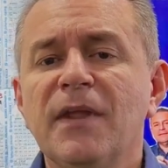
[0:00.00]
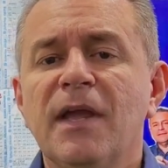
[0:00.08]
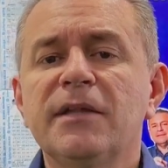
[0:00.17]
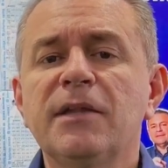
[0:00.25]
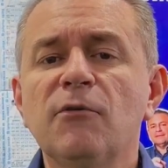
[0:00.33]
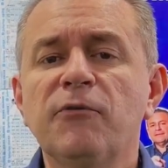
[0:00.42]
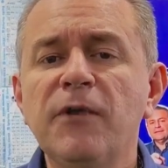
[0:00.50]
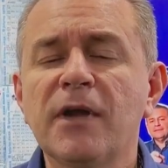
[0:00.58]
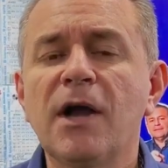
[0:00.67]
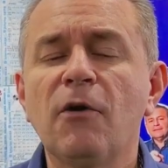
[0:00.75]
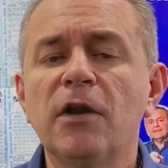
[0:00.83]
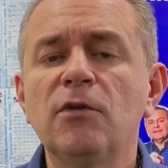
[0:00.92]
Então
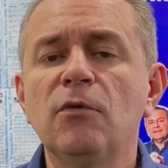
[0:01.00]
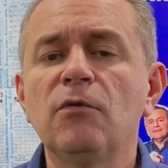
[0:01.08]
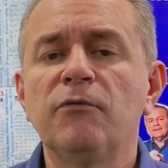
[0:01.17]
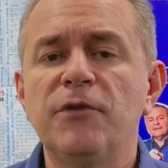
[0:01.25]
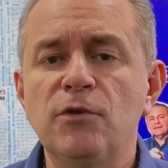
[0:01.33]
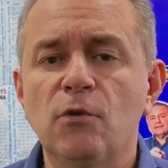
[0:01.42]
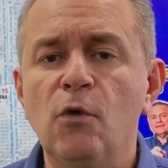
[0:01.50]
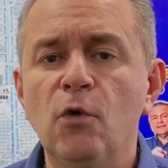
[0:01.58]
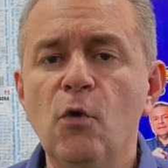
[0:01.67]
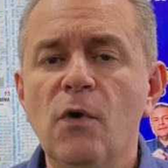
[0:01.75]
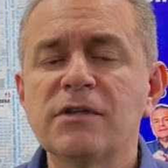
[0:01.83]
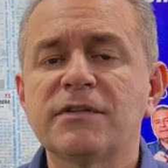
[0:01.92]
fica agora no vídeo com o
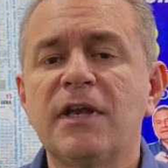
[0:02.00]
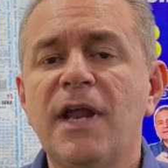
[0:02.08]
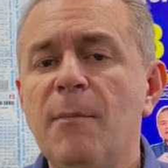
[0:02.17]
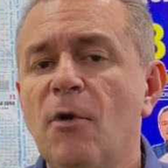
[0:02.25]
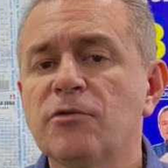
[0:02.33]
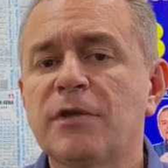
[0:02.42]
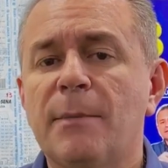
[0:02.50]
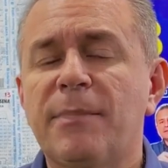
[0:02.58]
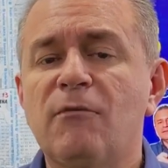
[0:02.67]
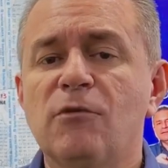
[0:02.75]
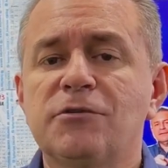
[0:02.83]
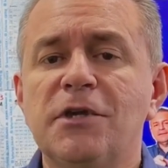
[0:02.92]
Lucas que ele vai mostrar
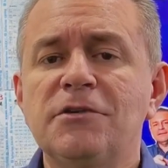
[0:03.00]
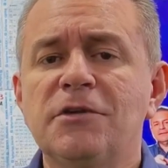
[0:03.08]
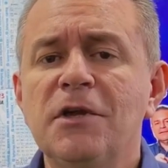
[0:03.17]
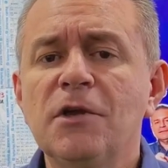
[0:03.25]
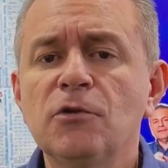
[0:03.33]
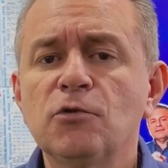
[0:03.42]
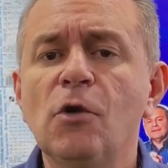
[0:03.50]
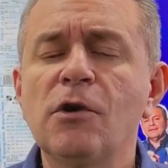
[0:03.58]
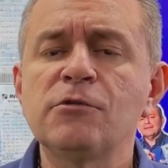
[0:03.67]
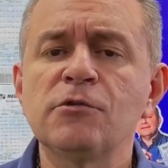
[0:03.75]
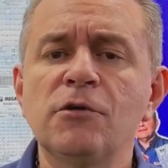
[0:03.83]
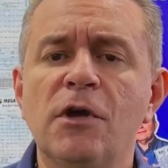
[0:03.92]
para vocês
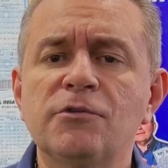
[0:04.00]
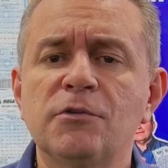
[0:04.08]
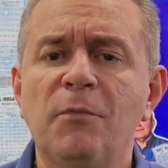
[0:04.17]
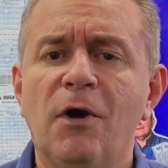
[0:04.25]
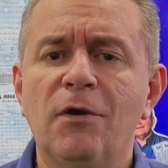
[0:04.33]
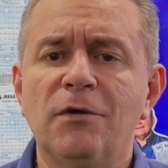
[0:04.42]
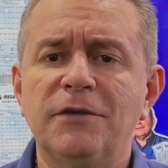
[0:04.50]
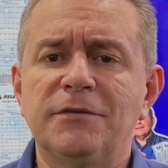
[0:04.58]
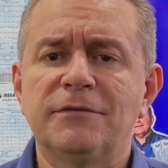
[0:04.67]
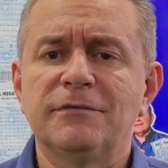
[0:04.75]
todos os nossos bolões.